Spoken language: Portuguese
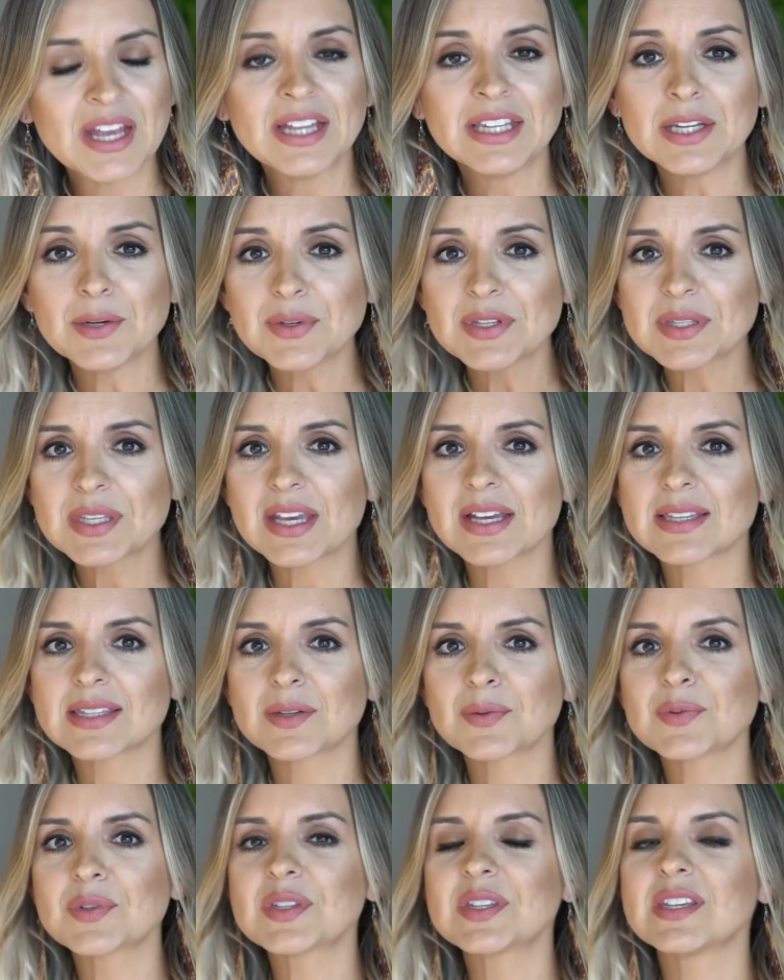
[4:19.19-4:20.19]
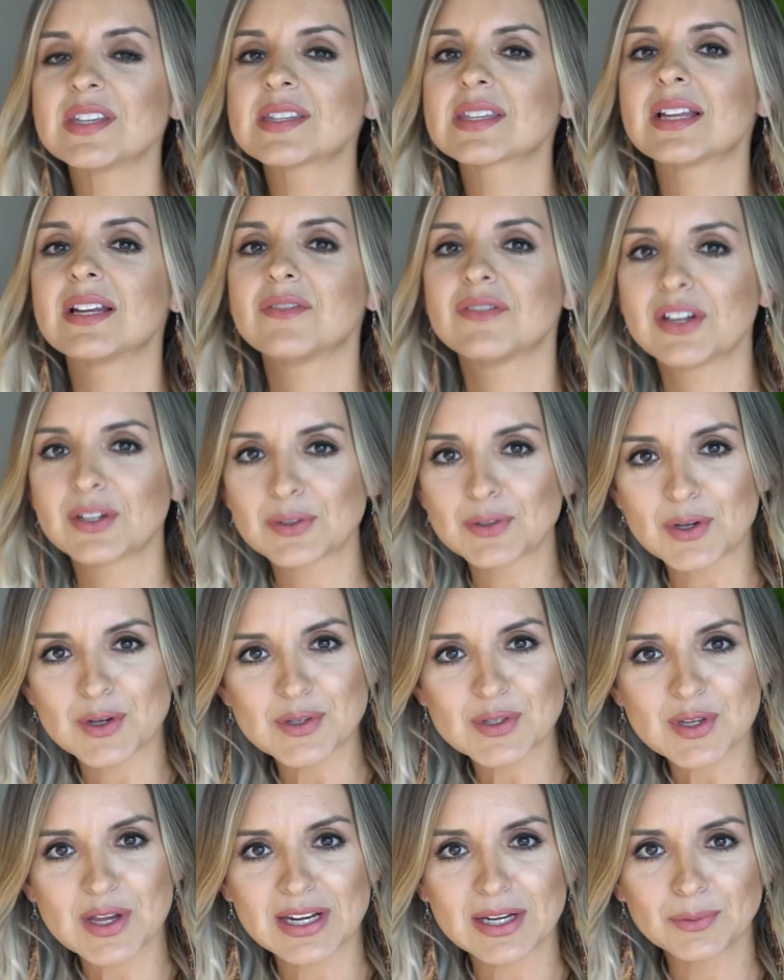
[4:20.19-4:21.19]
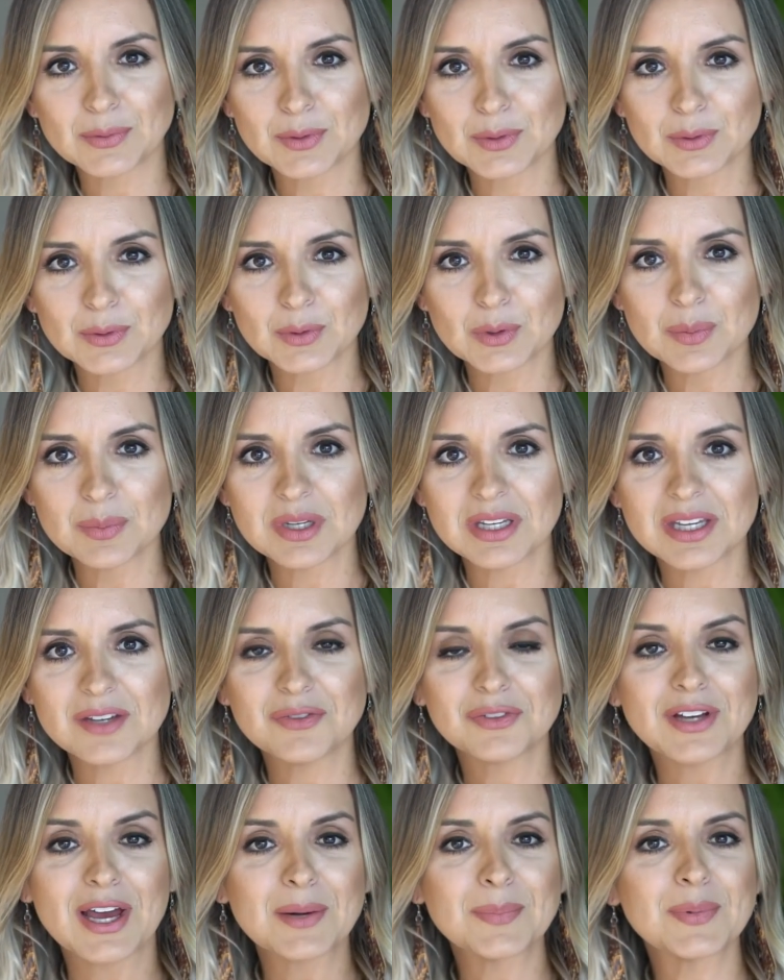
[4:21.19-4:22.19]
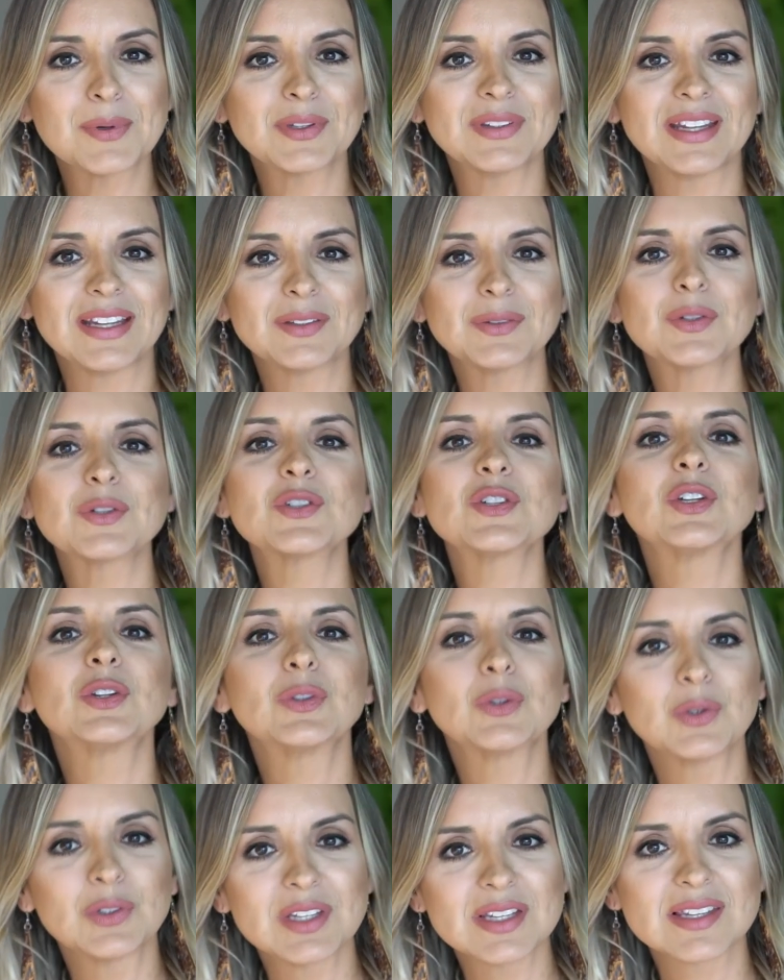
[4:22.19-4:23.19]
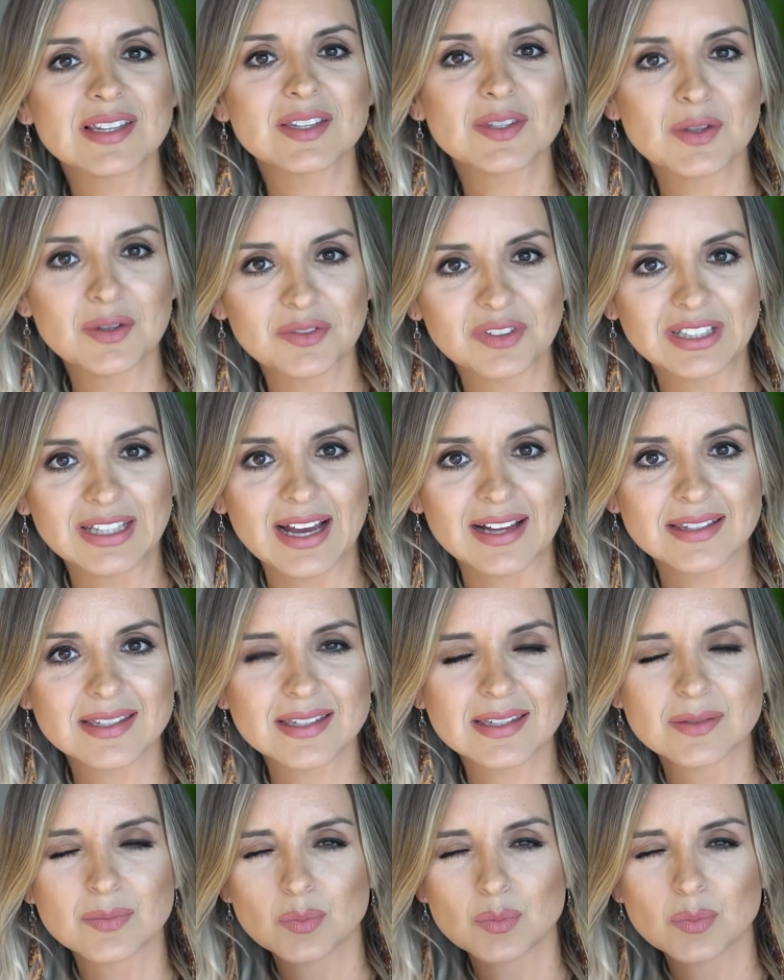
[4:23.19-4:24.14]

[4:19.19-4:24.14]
Não esqueçam de se inscrever no nosso canal do YouTube e ficar por dentro de todas as novidades.